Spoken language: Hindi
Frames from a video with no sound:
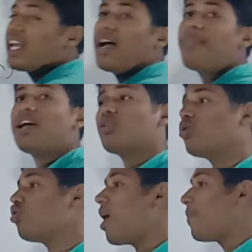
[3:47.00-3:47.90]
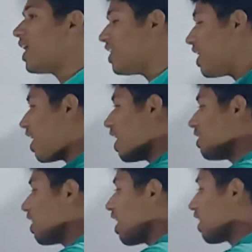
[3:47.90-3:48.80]
ना तो जो अपना ये
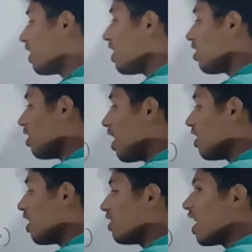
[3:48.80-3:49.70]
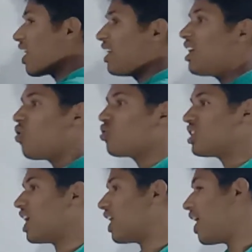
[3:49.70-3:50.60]
अंटार्कटिक अंटार्कटिक
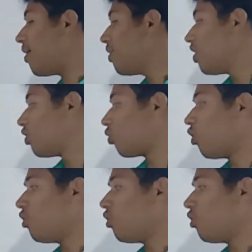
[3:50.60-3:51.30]
ओशियन है तो